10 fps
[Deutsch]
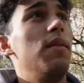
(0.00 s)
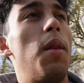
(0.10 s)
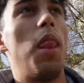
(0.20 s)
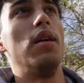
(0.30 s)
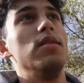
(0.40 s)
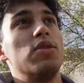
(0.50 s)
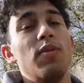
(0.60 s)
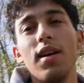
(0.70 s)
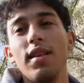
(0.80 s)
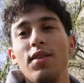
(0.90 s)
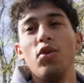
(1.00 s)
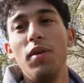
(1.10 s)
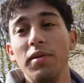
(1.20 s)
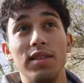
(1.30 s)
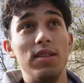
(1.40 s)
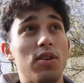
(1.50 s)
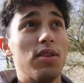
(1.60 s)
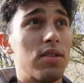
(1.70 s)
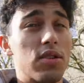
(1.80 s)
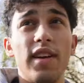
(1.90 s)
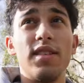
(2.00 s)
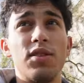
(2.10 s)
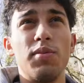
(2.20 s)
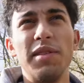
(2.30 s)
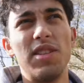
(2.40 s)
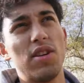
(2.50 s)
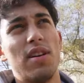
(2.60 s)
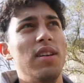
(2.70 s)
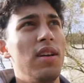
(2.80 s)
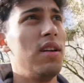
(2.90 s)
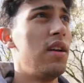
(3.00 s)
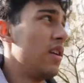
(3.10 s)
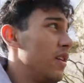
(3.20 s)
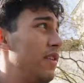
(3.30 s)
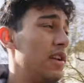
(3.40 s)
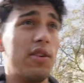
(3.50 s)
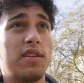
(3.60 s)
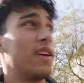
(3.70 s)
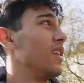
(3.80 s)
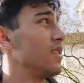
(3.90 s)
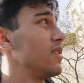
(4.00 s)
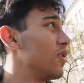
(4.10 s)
mach gerade einen Dopamin-Detox. Ich weiß, ich bin mir sicher, viele Leute kennen das da